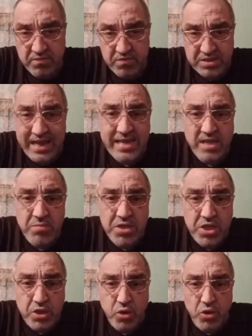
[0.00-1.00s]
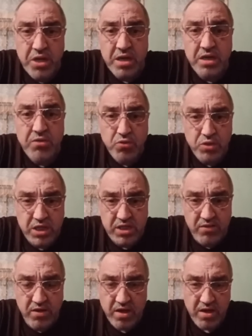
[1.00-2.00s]
Вы знаете мониторинг вот
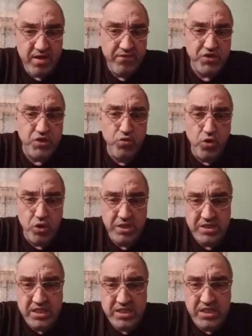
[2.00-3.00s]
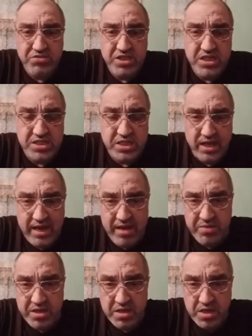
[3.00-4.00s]
этого всего, этой всей
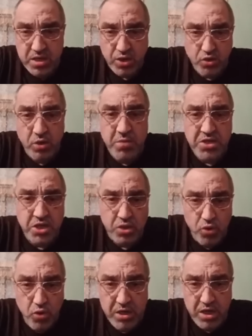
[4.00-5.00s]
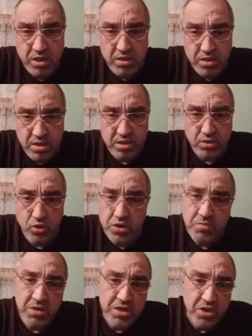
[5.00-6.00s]
инстаграмы? кто мониторит, кто
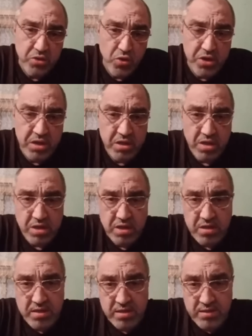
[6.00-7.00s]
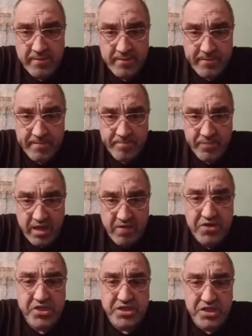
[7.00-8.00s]
не мониторинг.
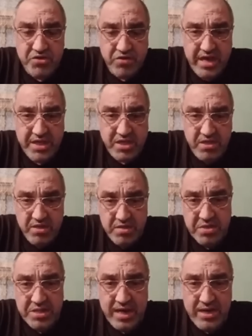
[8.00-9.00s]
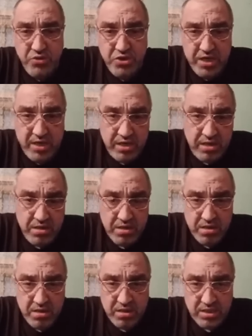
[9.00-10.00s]
А вы сейчас называете имена людей,
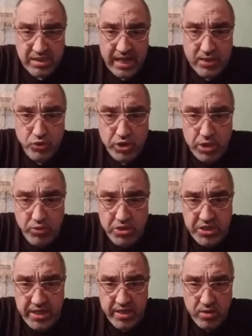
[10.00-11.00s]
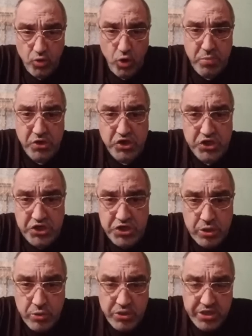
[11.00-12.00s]
статусы людей, образ
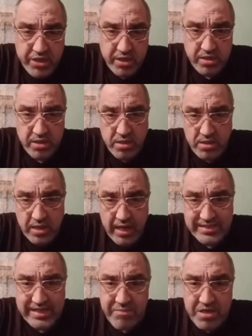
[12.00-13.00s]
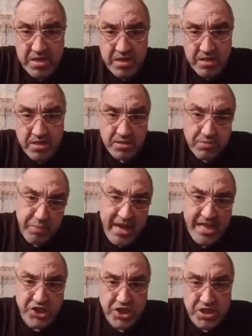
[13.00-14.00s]
жизни людей, а сами
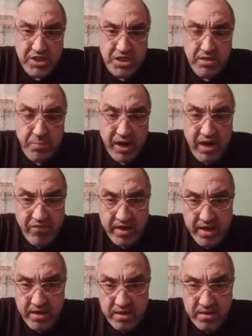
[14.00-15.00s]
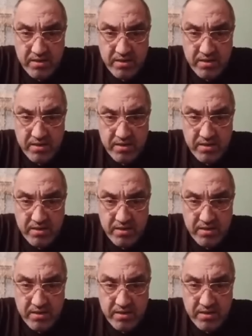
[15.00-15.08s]
спрячьте за заправкой,